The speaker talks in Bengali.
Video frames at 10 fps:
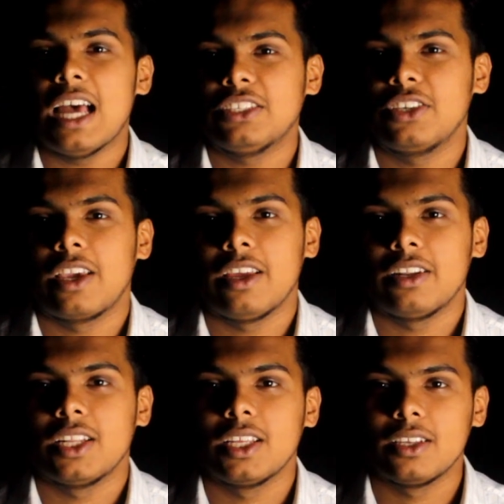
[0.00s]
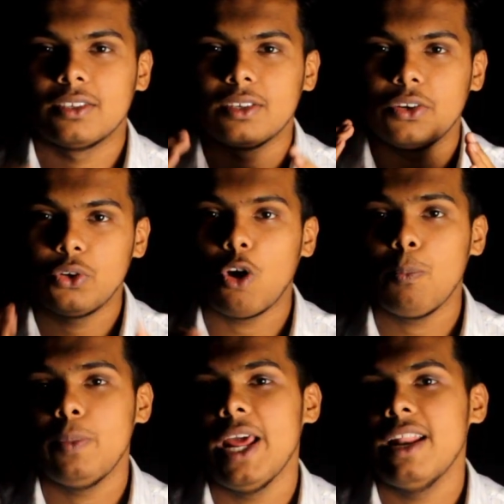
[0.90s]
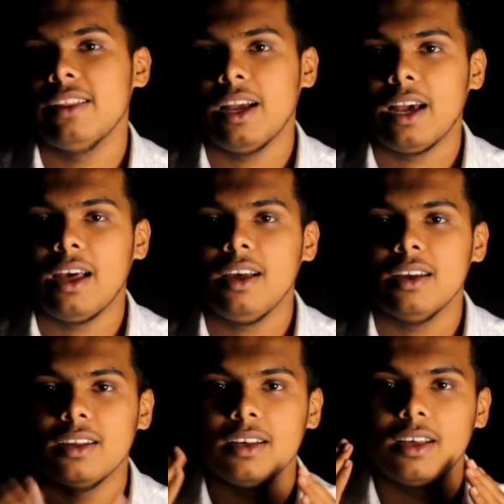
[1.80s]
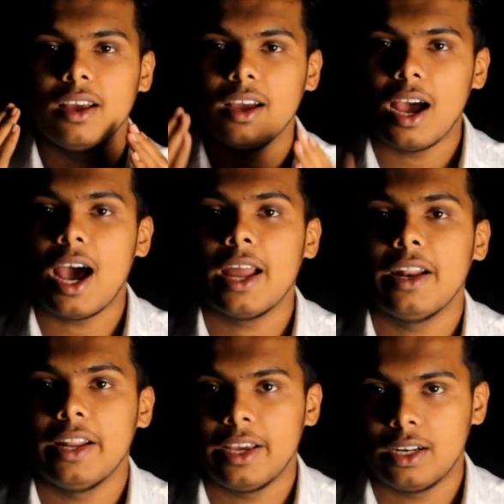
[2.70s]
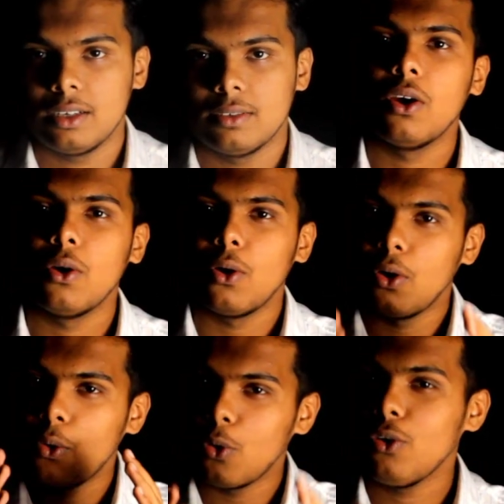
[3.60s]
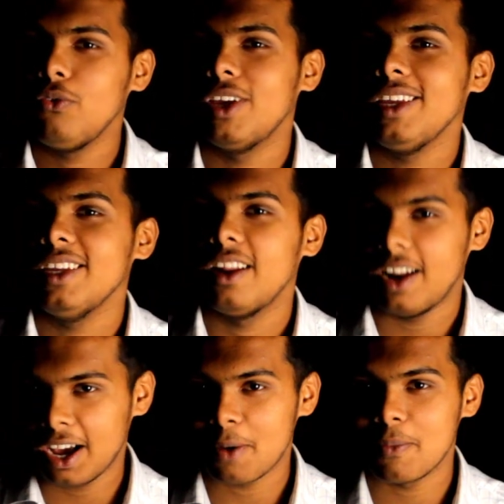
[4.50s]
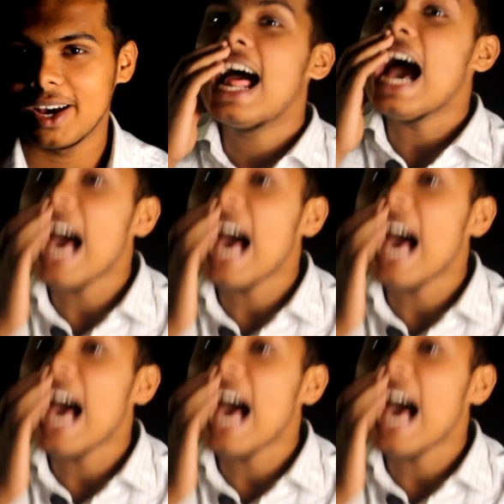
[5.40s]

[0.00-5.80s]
আজকের টপ টেনে থাকা আর এন আর ওরফে রাকাম্মা